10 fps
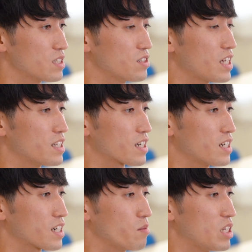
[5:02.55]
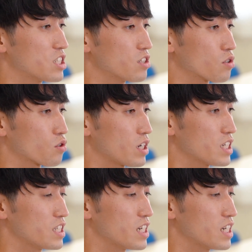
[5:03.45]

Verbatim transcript: 普段なかなか目にすることができ